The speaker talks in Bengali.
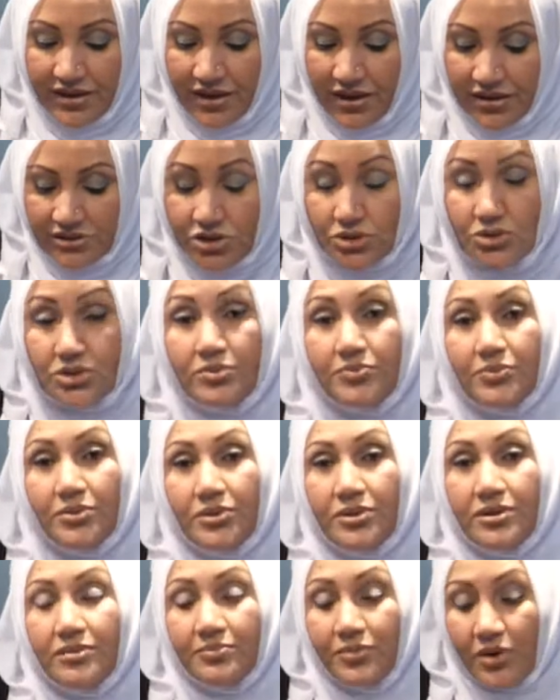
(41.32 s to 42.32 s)
আর যত
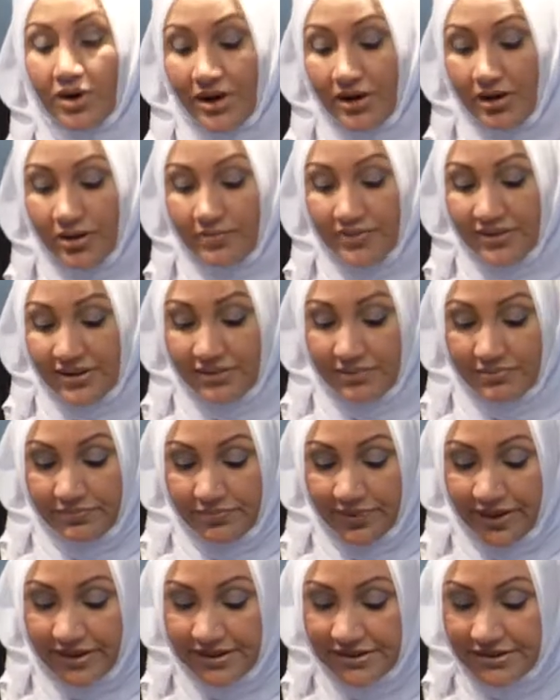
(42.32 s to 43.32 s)
বয়েল হবে
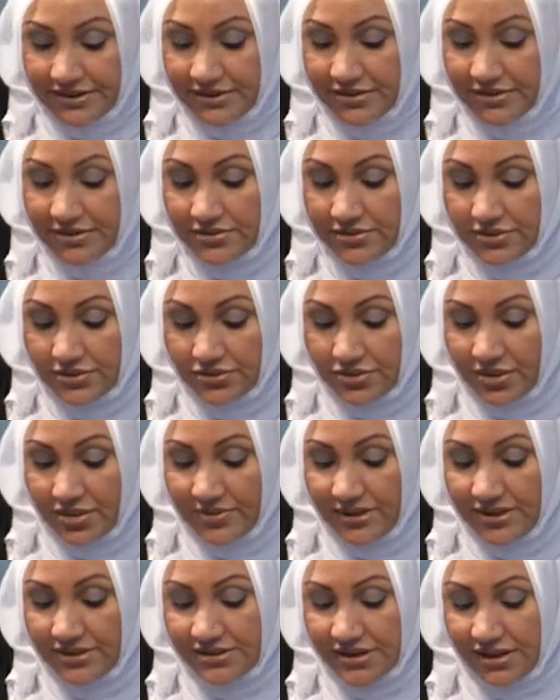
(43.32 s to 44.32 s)
পানিটা তত
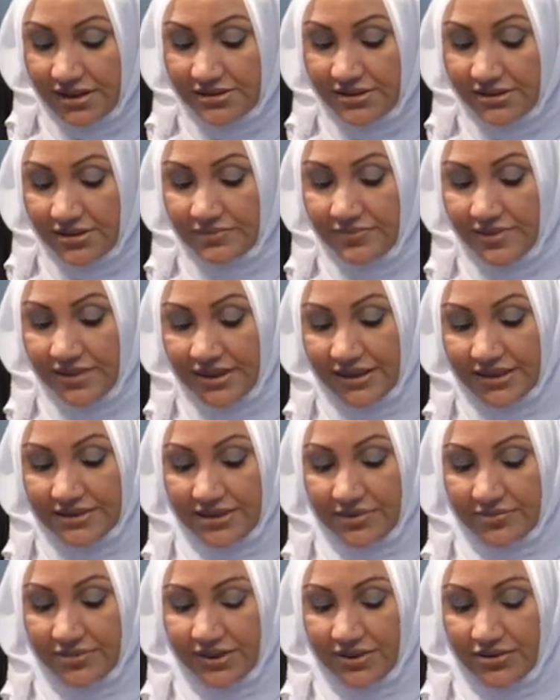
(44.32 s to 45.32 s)
আমার চালটা ভেঙে
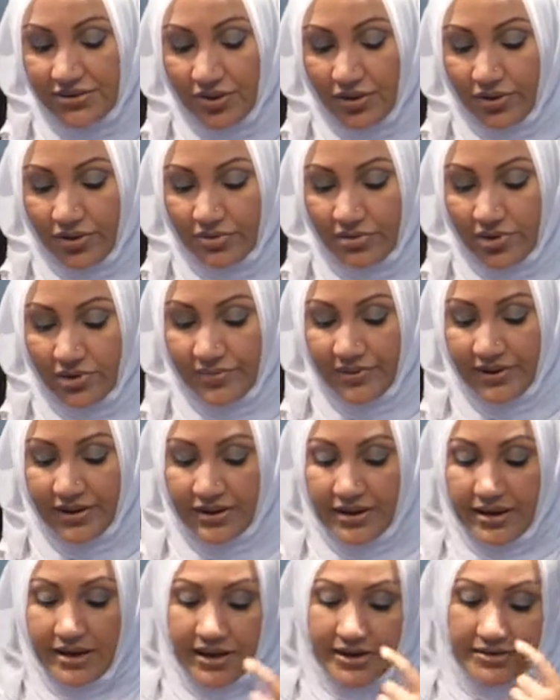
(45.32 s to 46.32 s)
যাবে নরম হবে
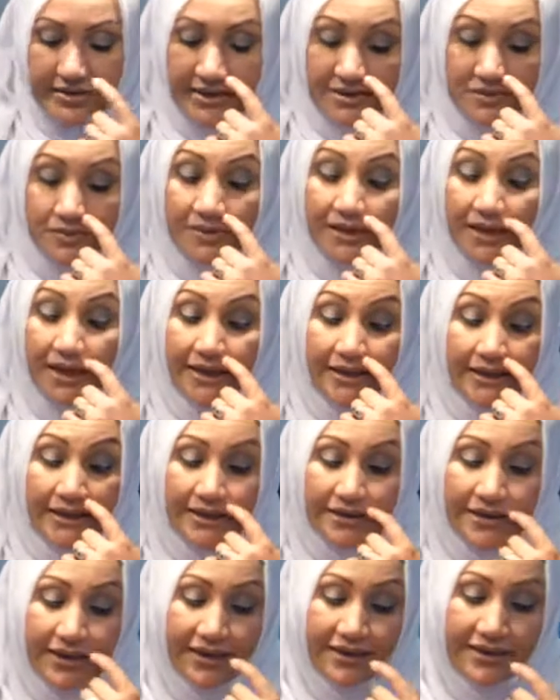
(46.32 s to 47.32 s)
অ্যান্ড দ্যাটস হোয়াট আই
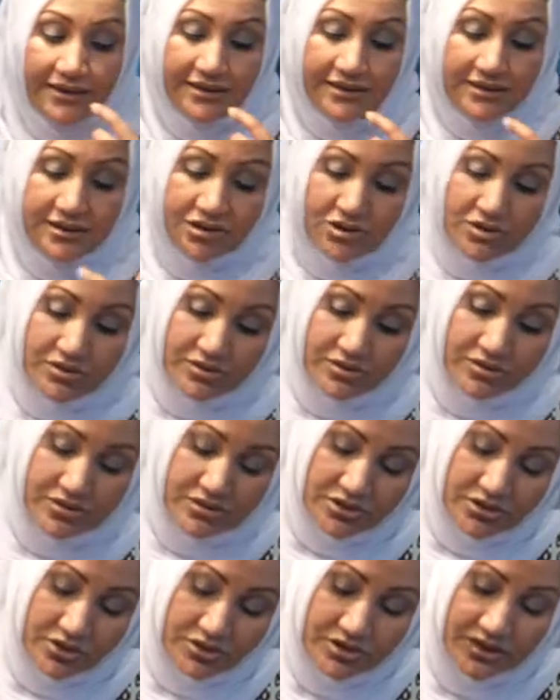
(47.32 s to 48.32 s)
নিড আই নিড ইট টু
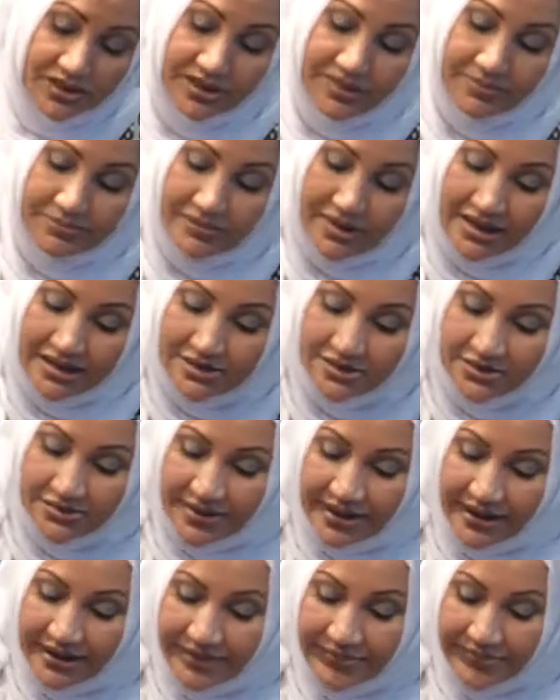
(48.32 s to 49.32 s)
টোটালি মেল্ট
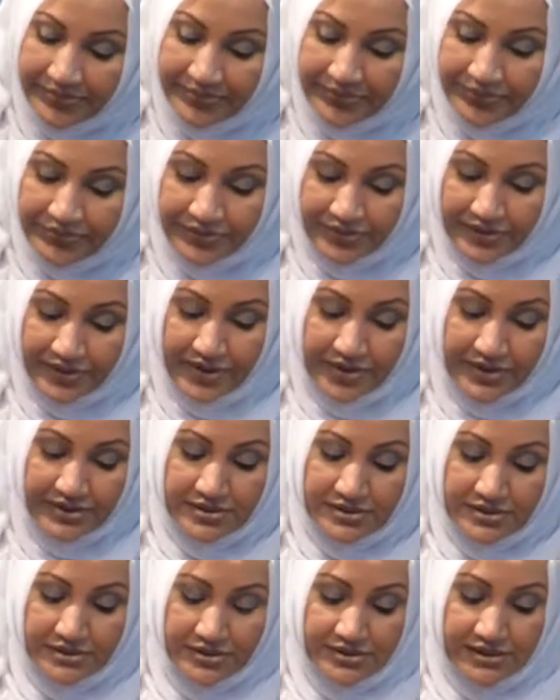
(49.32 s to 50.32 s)
ওয়ে
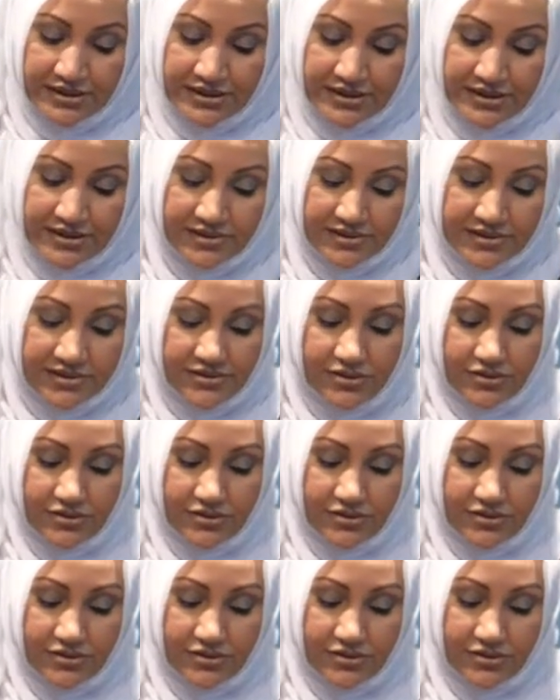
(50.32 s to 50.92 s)
সো দ্যাট ইটস